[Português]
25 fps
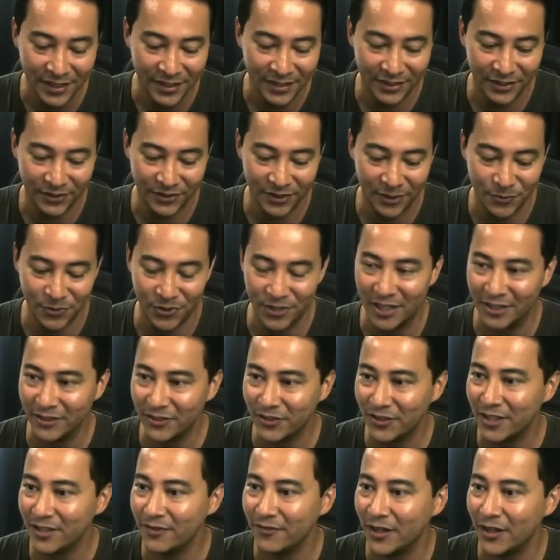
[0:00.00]
Então dá uma olhada o
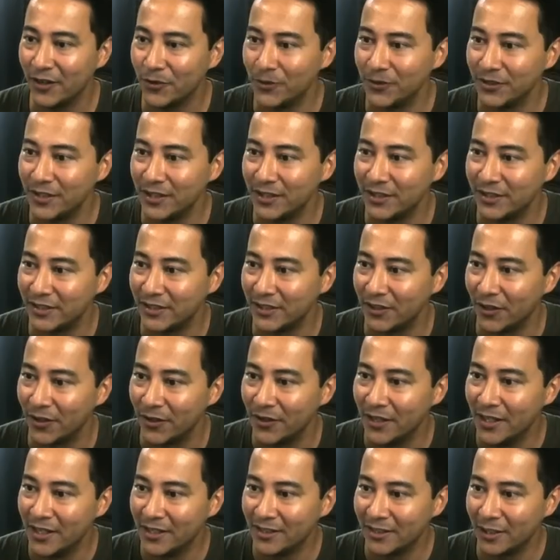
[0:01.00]
que, que vai acontecer, ó.
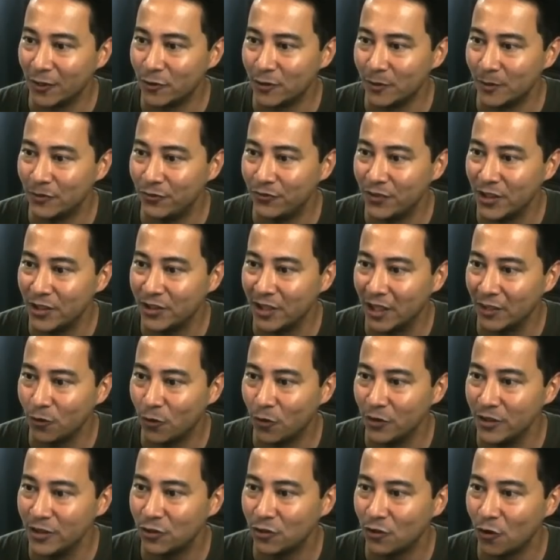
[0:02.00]
Sai cruzamento fechado, o
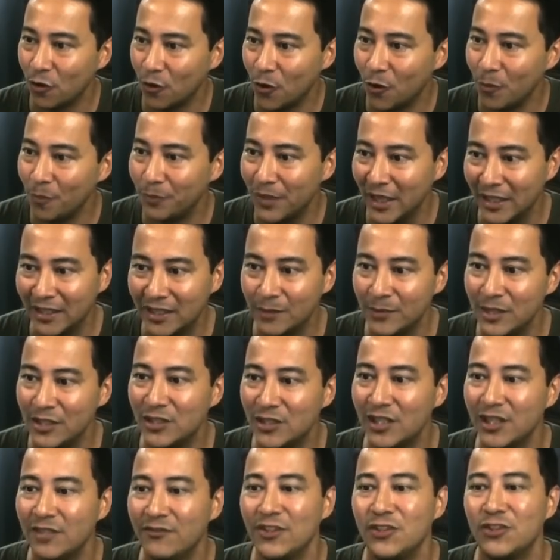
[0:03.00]
Rony
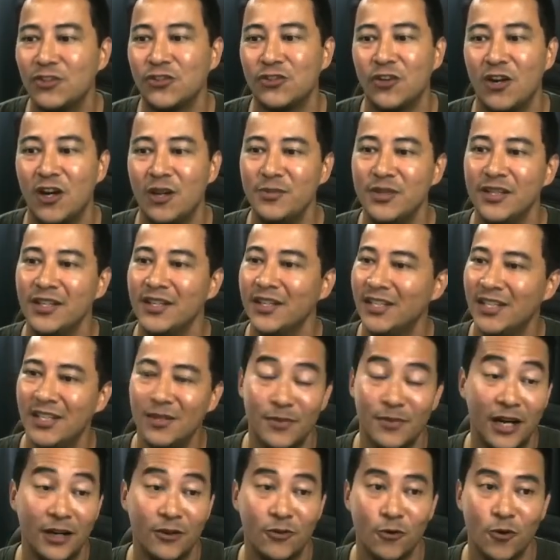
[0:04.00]
completamente livre, sobe e
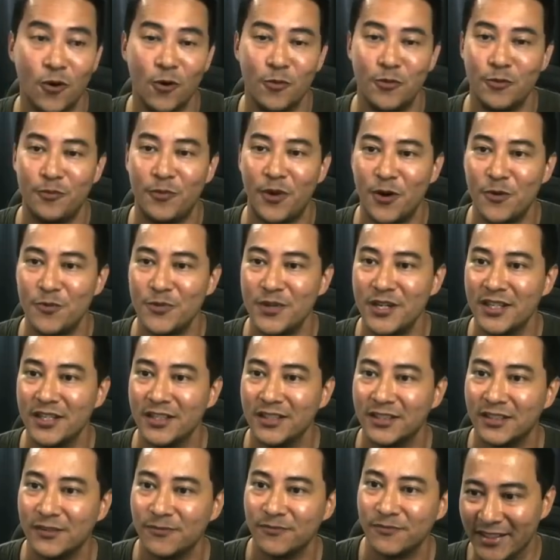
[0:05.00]
marca o gol pro
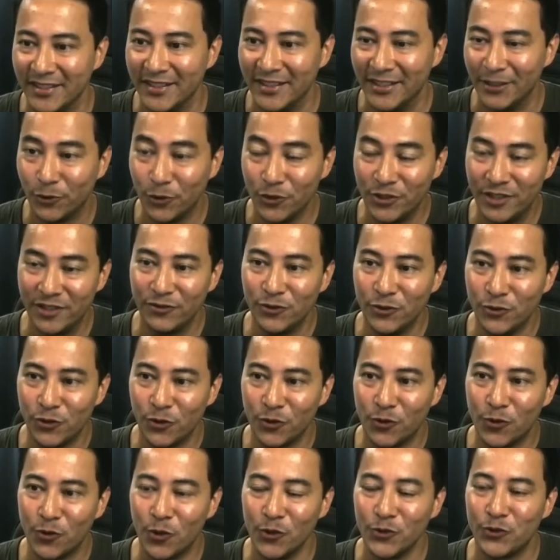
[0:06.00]
Palmeiras. Inclusive no
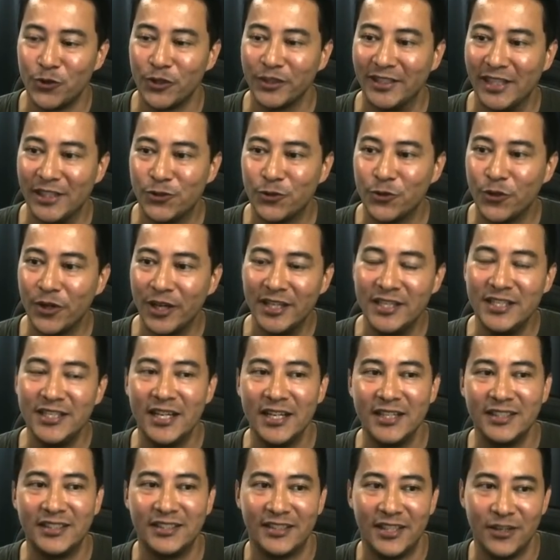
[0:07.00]
jogo contra o Atlético
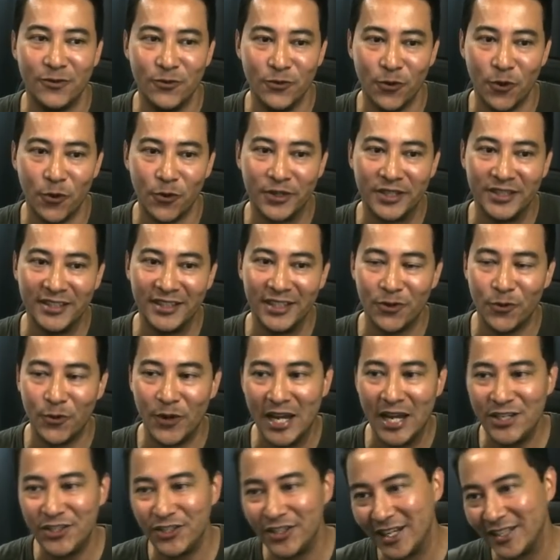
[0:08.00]
Goianiense tem um gol que não
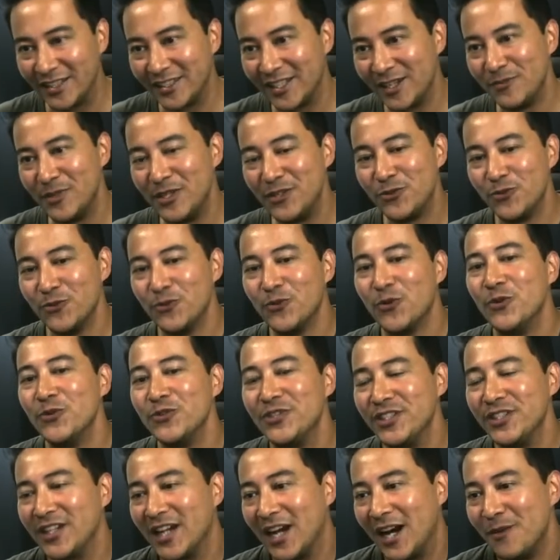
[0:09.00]
é diretamente um gol
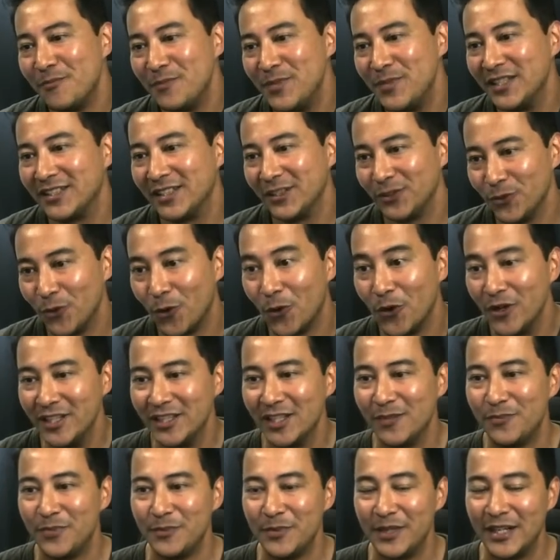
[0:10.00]
de cabeça do Rony
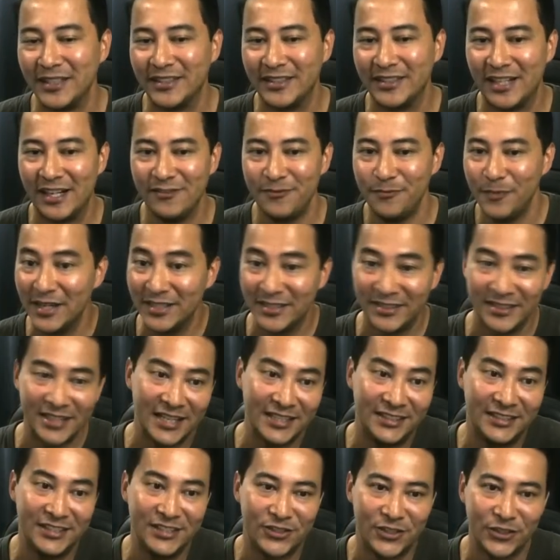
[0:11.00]
na primeira trave, mas
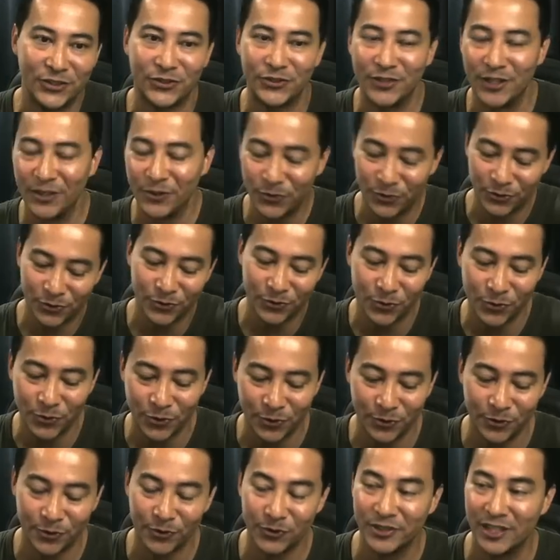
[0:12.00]
nasce disso, né? No, o,
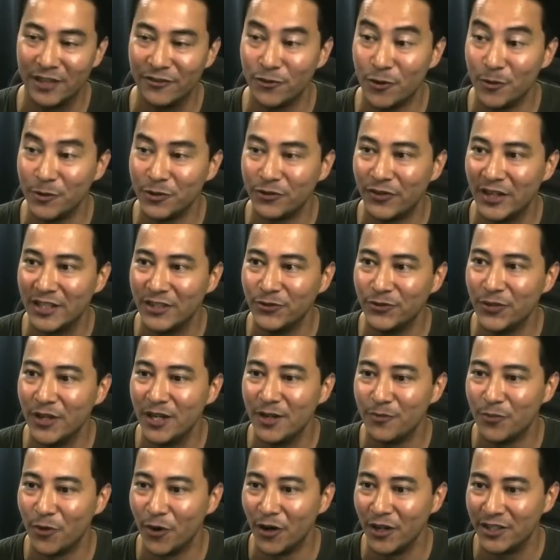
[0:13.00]
o, Gustavo Gomes faz no
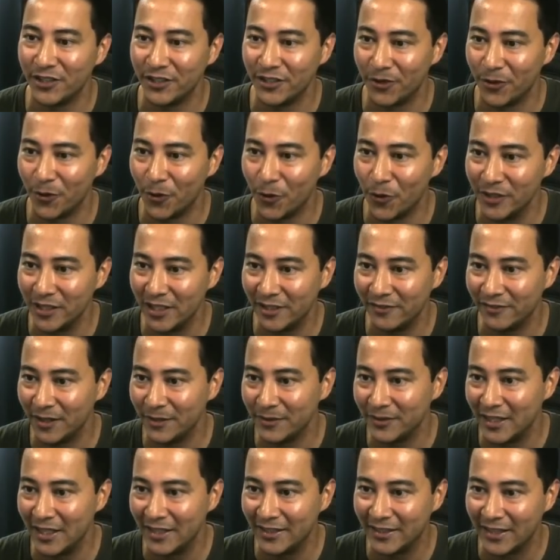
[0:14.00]
rebote. Então ó, o Rony ele
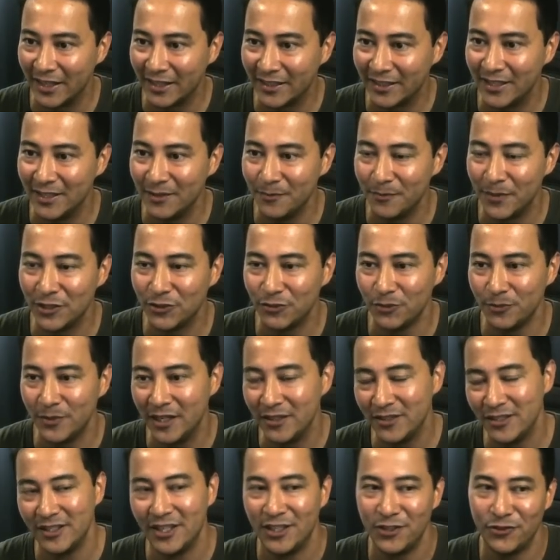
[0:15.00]
vai, ele tá aqui, mas no
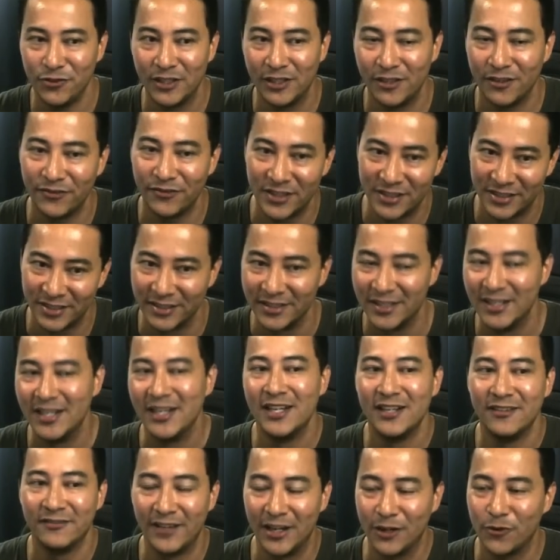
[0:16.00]
meio e adivinha o que ele vai fazer?
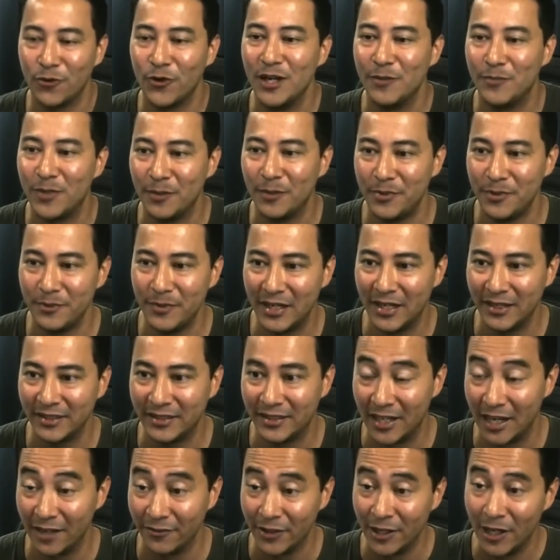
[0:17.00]
Vai correr para a primeira
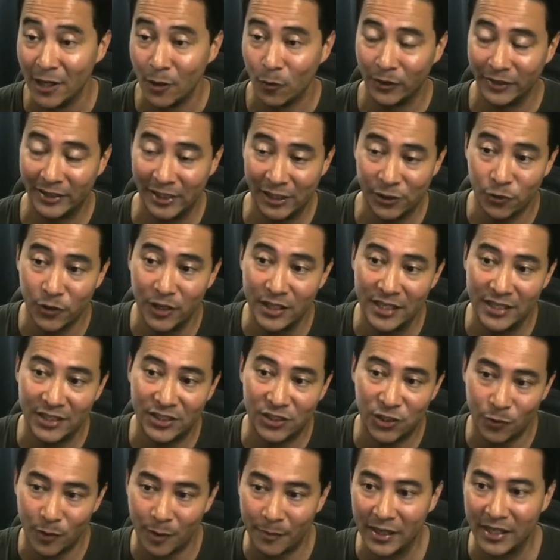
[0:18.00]
trave. O Atlético Goianiense
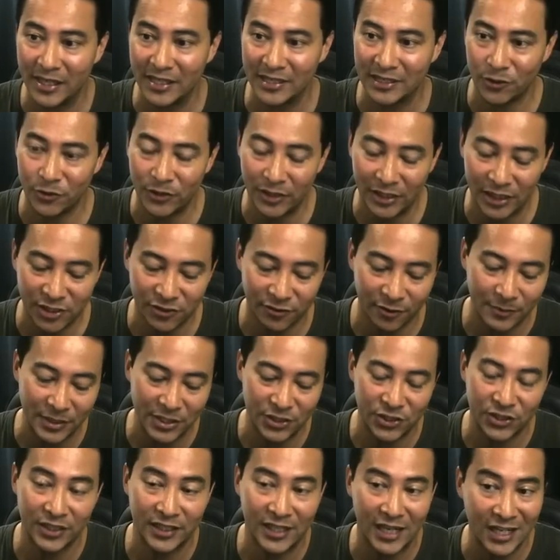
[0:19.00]
tinha uma marcação
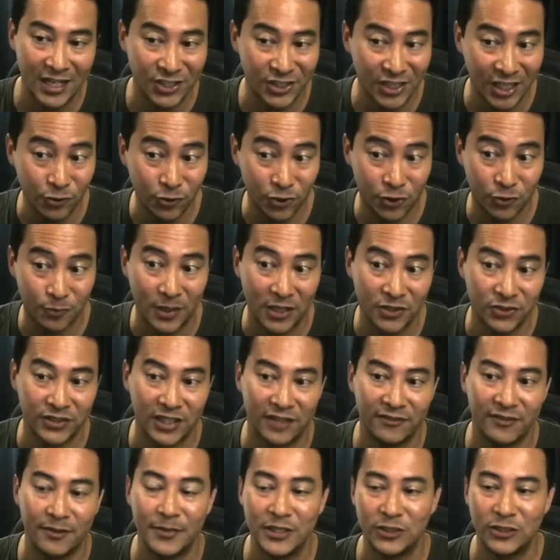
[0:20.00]
relativamente encaixada, o espaço
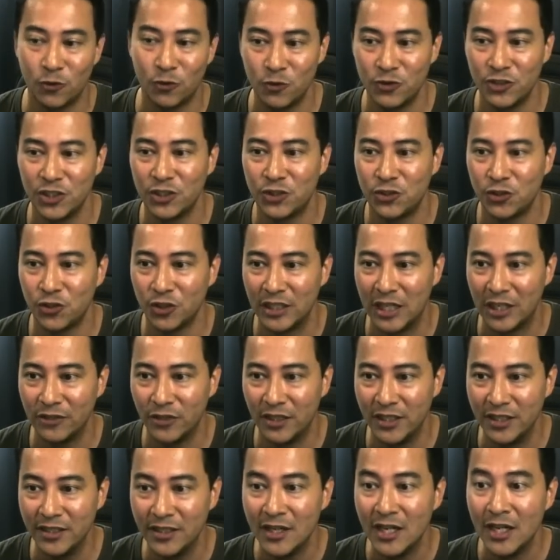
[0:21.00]
estava mais congestionado
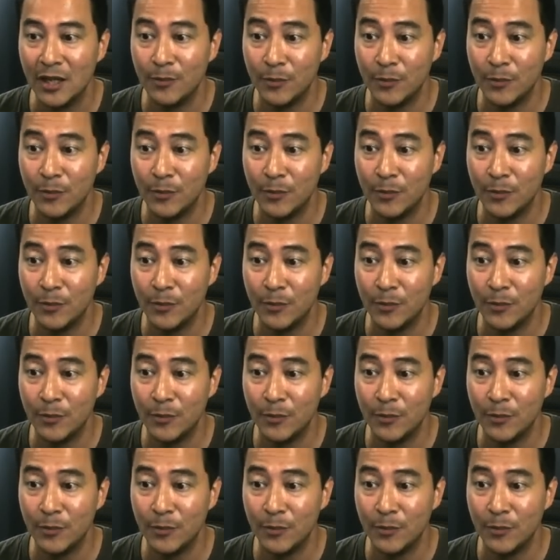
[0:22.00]
ali.